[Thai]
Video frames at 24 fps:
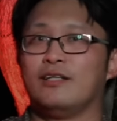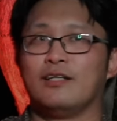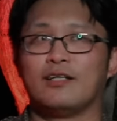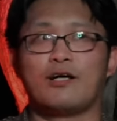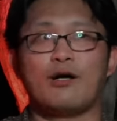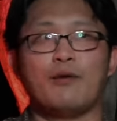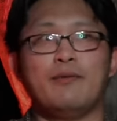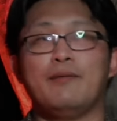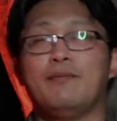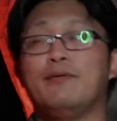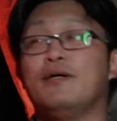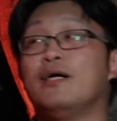ก็
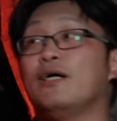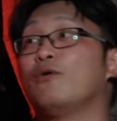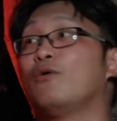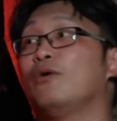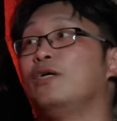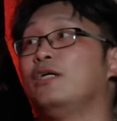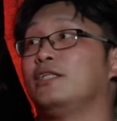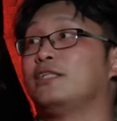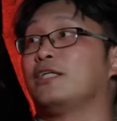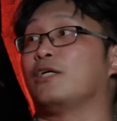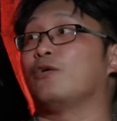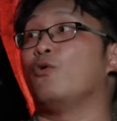มีเพื่อนคนห
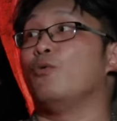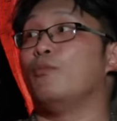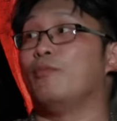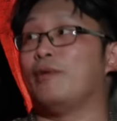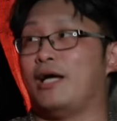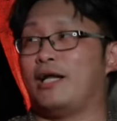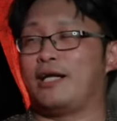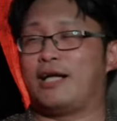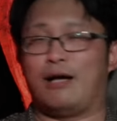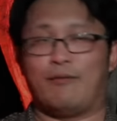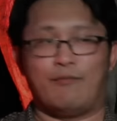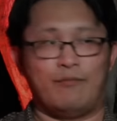นึ่งจากกลุ่มนั้
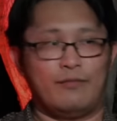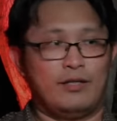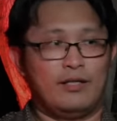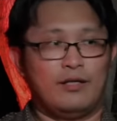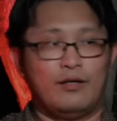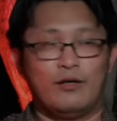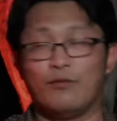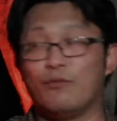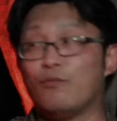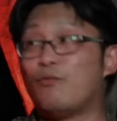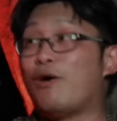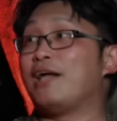นครับ
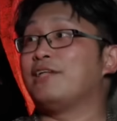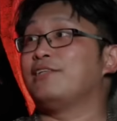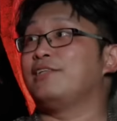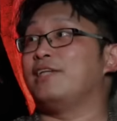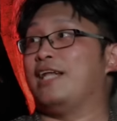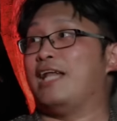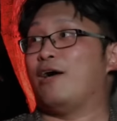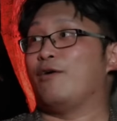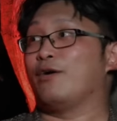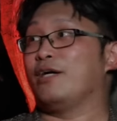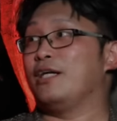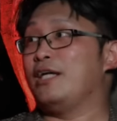วาดเสร็จ
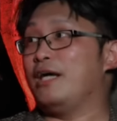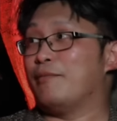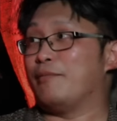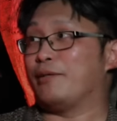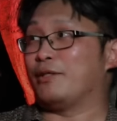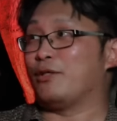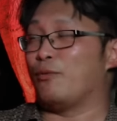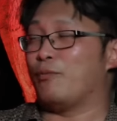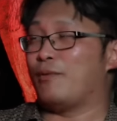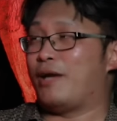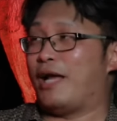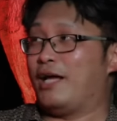แล้วก็เดินมา
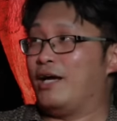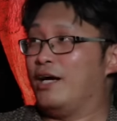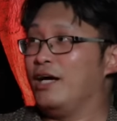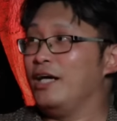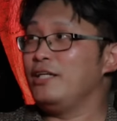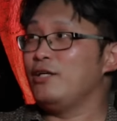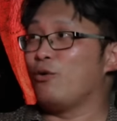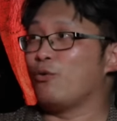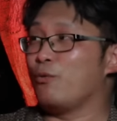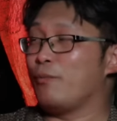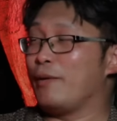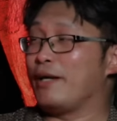ตบไหล่เฮ้ยห
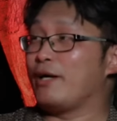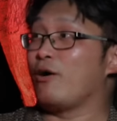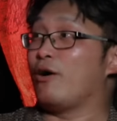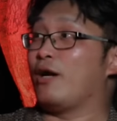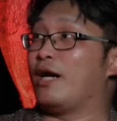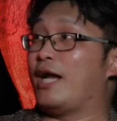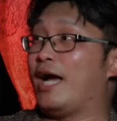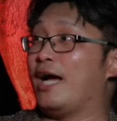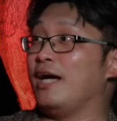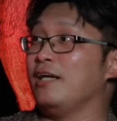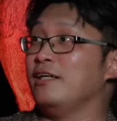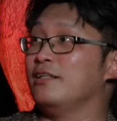ยกไปก่อน
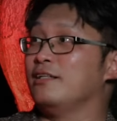นะ